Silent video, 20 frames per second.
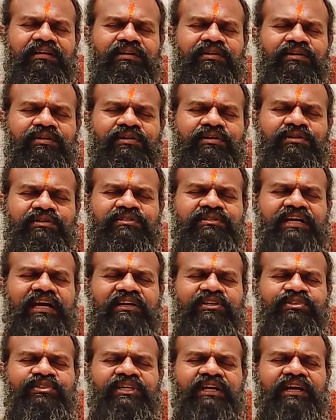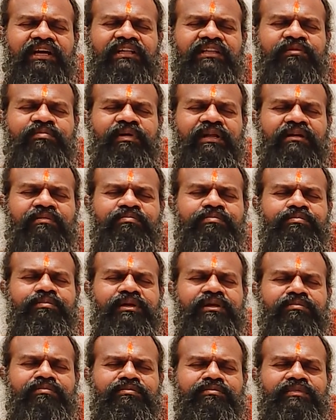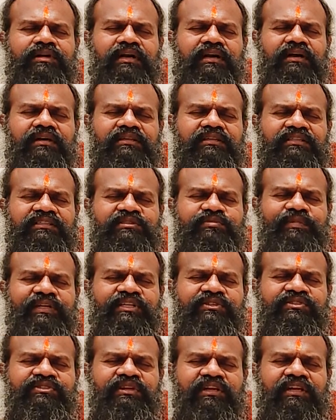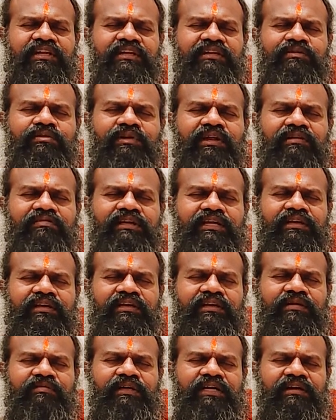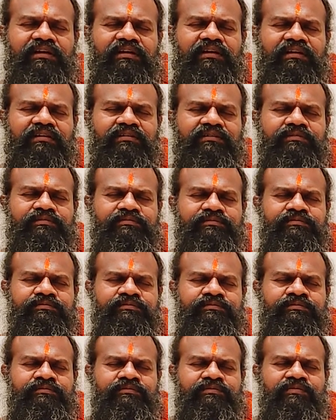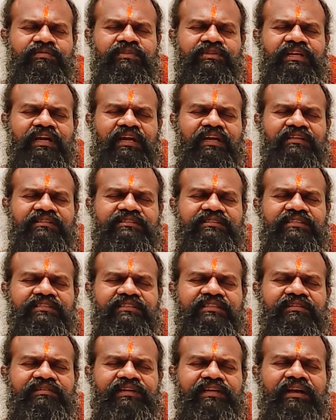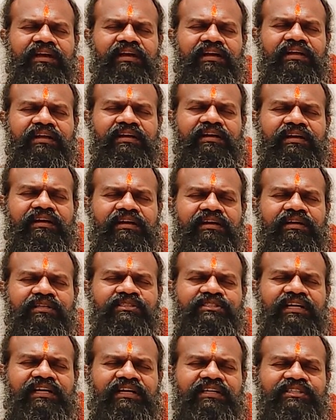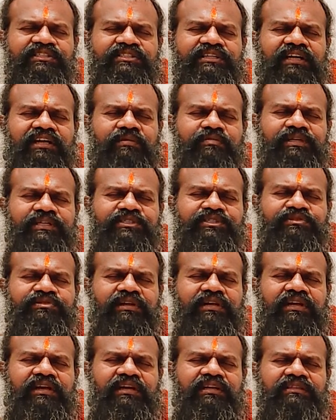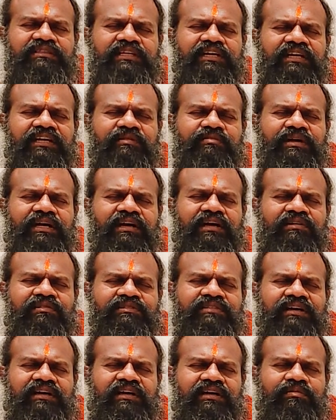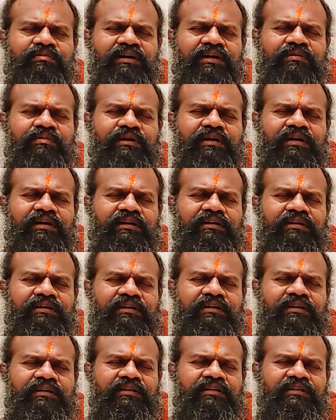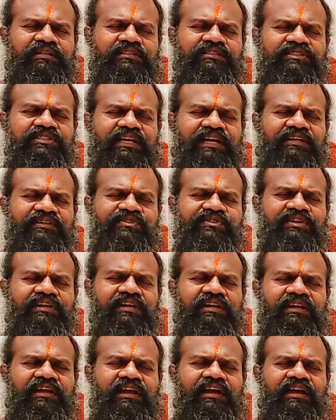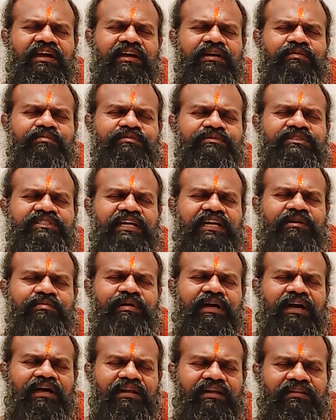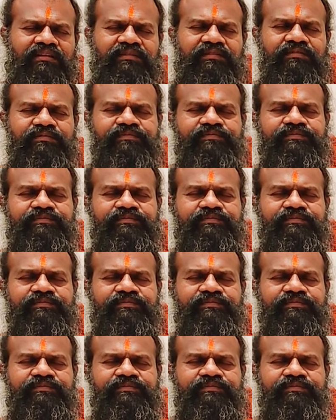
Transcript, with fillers: गुरु साक्षात पर ब्रह्मा तस्मै श्री गुरवे नम जय सिद्धि विनायका जय शरभेश्वरा जय महावतार बाबा जय श्री राम जय भारत